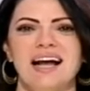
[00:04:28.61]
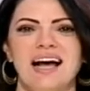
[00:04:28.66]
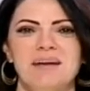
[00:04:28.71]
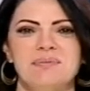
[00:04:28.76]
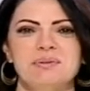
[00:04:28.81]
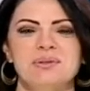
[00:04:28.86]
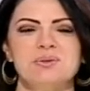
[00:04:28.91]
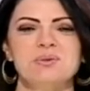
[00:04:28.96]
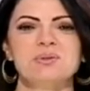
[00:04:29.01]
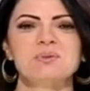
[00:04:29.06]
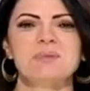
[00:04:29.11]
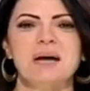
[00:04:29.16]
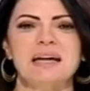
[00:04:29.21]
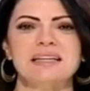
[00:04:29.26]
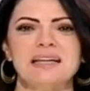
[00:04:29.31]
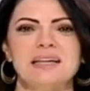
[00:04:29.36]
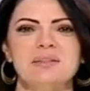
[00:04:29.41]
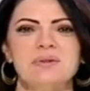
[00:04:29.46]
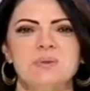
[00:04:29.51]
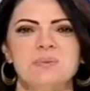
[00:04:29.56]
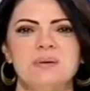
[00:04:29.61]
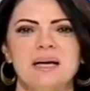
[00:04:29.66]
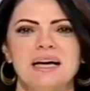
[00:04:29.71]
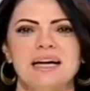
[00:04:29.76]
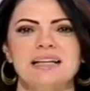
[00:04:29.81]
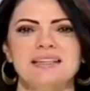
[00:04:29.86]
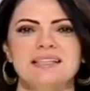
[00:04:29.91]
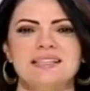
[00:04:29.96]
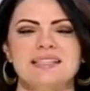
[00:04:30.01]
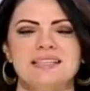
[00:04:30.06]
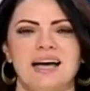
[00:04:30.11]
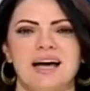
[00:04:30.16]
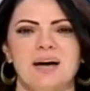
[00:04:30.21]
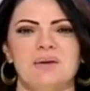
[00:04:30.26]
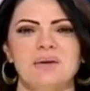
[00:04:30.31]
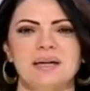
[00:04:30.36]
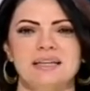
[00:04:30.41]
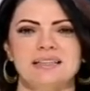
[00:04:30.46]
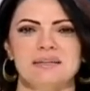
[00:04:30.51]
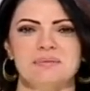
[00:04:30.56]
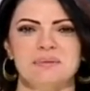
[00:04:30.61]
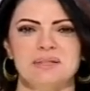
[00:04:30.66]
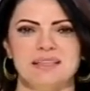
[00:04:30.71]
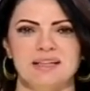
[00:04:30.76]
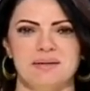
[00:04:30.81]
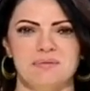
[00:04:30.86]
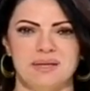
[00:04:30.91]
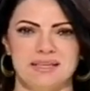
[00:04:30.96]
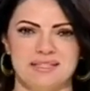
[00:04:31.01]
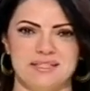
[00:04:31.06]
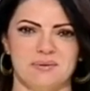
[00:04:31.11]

رح بتكون معنا اليوم لغايه الساعه واحدة من تابع